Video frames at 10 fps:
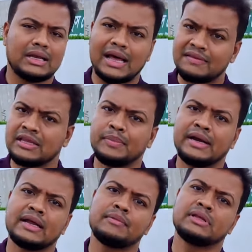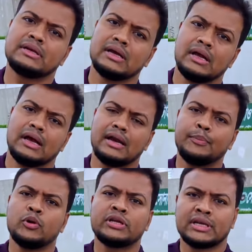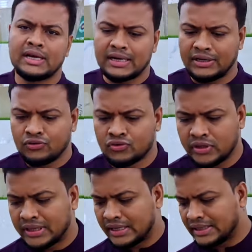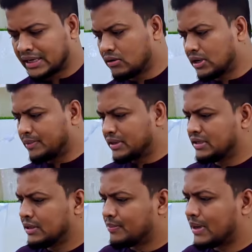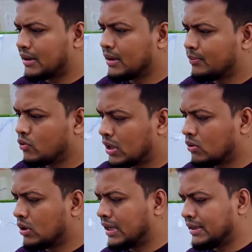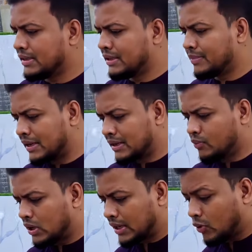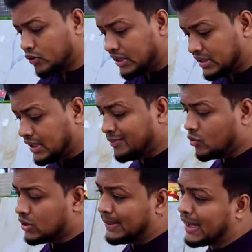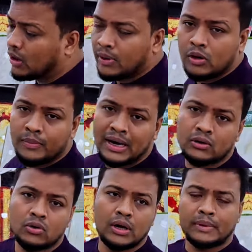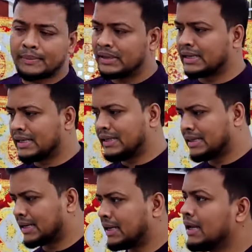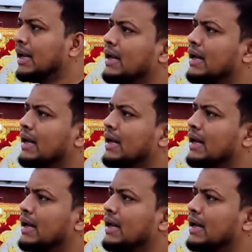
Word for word: না দিতে পারি এটা আমাদের রেপুটেশনের একটা ইস্যুজ হয়ে থাকে যার কারণে আমরা দেশি প্রোডাক্টগুলাই দেশি ব্র্যান্ডের প্রোডাক্ট এবং দেশির মধ্যে ভালো ভালো ব্র্যান্ডগুলো আমরা আপনাদেরকে দিয়ে থাকি